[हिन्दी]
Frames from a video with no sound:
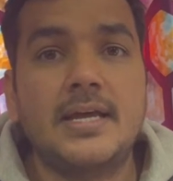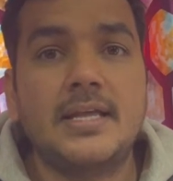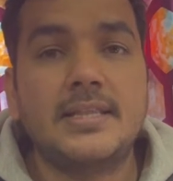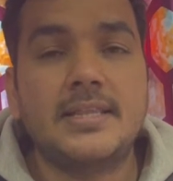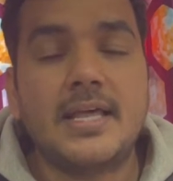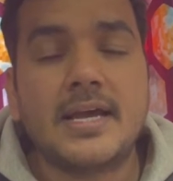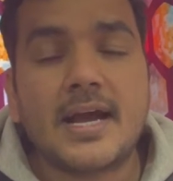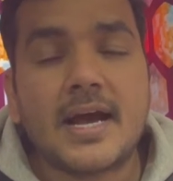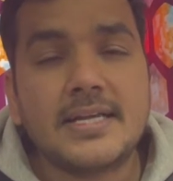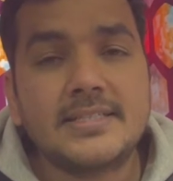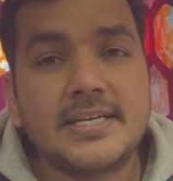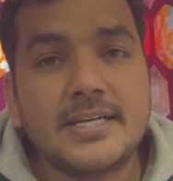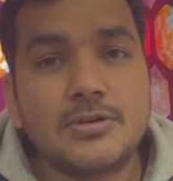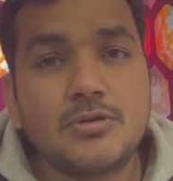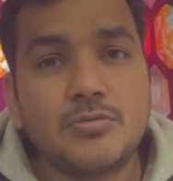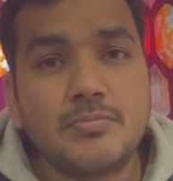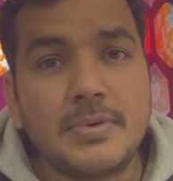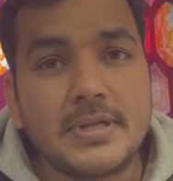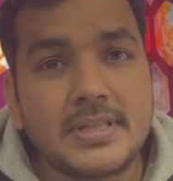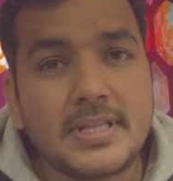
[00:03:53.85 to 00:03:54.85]
देखा जाए तो
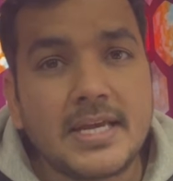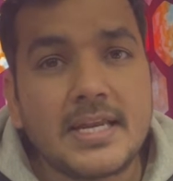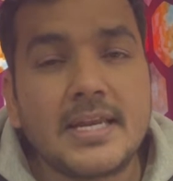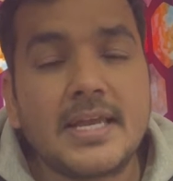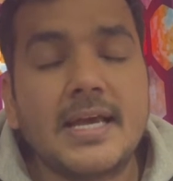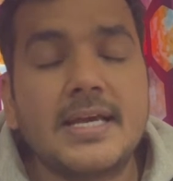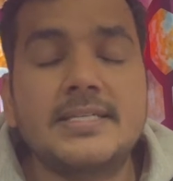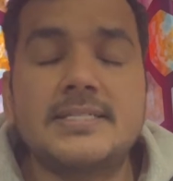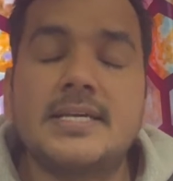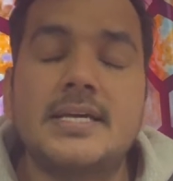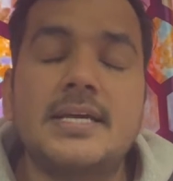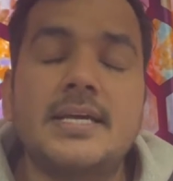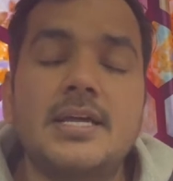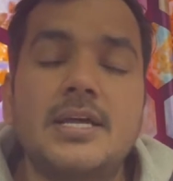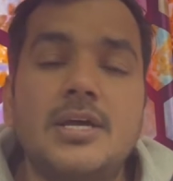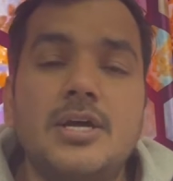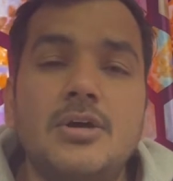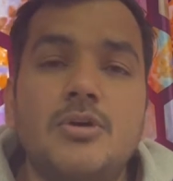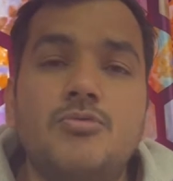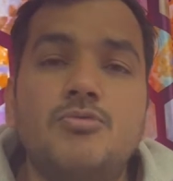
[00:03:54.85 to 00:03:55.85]
मीथेन गैस है
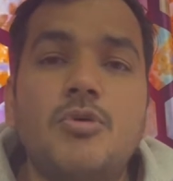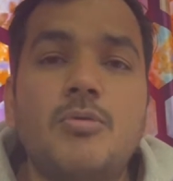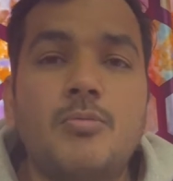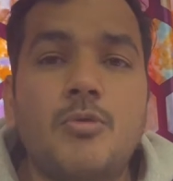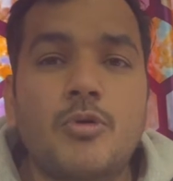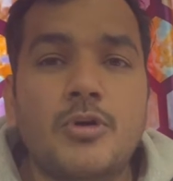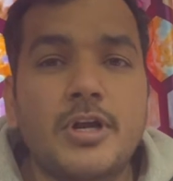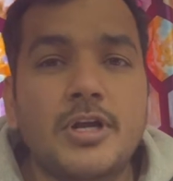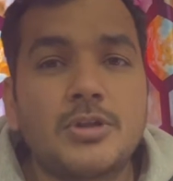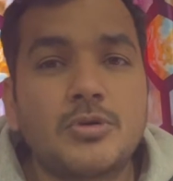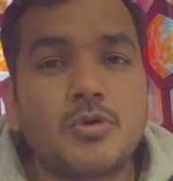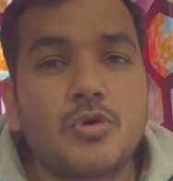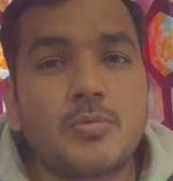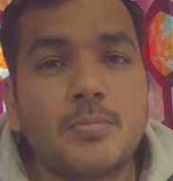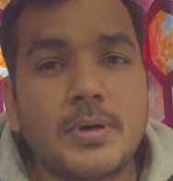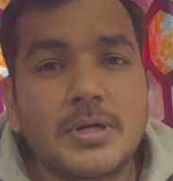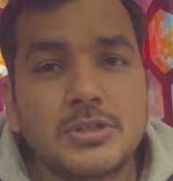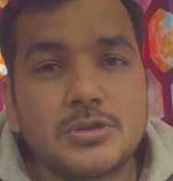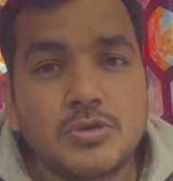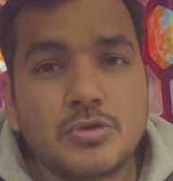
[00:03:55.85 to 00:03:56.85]
वो मोटे तौर
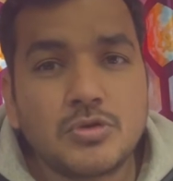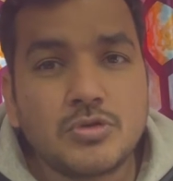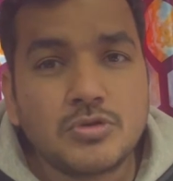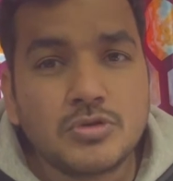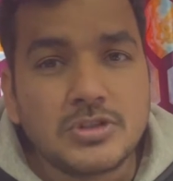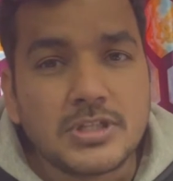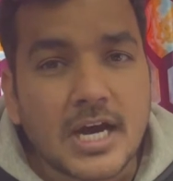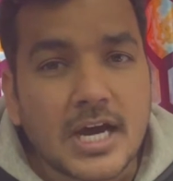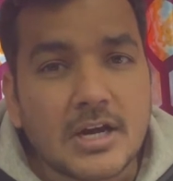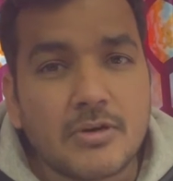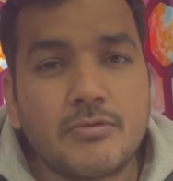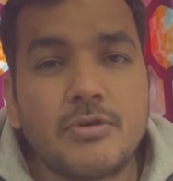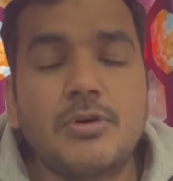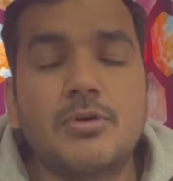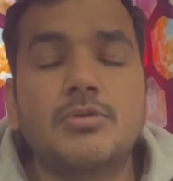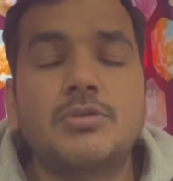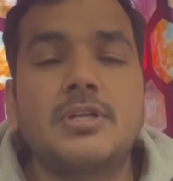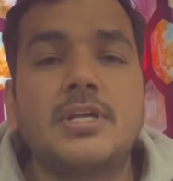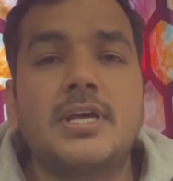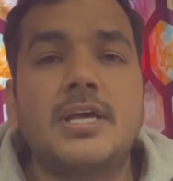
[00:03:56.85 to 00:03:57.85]
पर जो जानवर
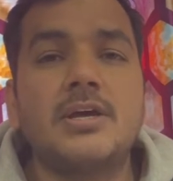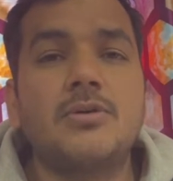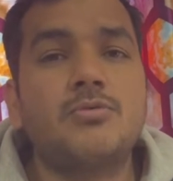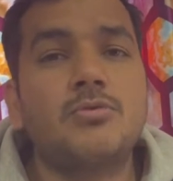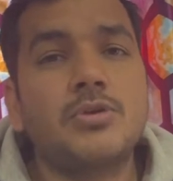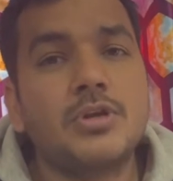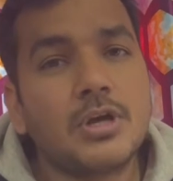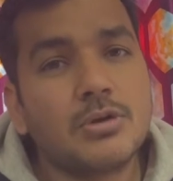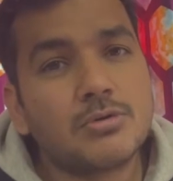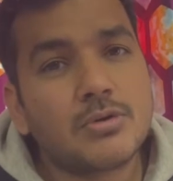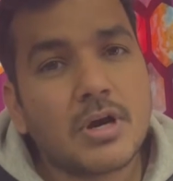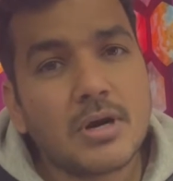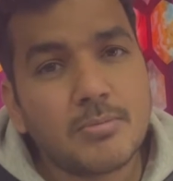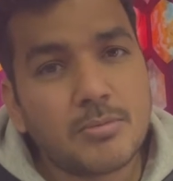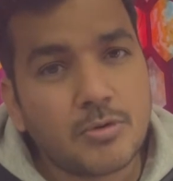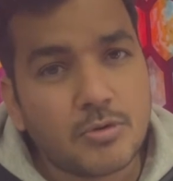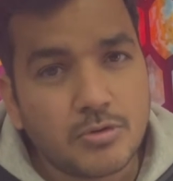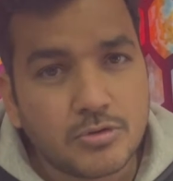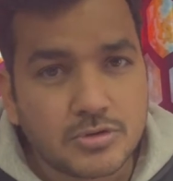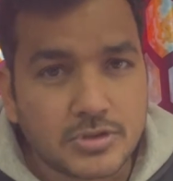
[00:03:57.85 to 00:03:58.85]
होते हैं उनके द्वारा
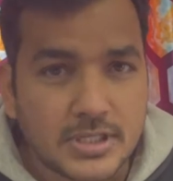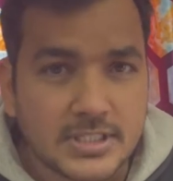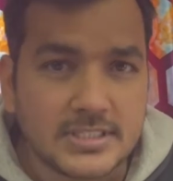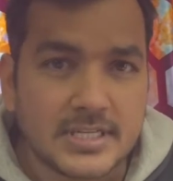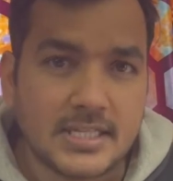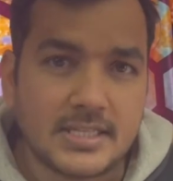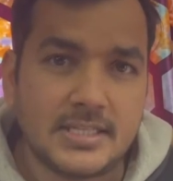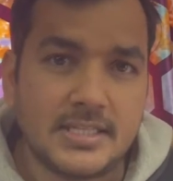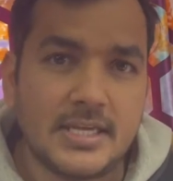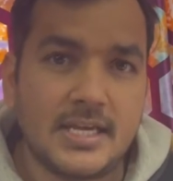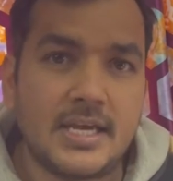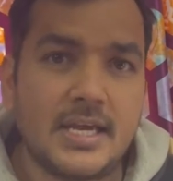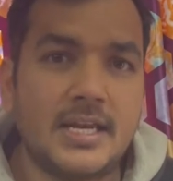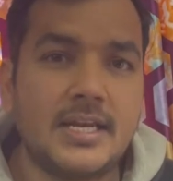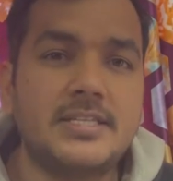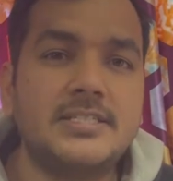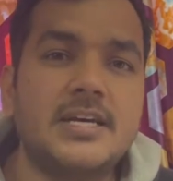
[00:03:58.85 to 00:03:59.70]
प्रोड्यूस की जाती है यानी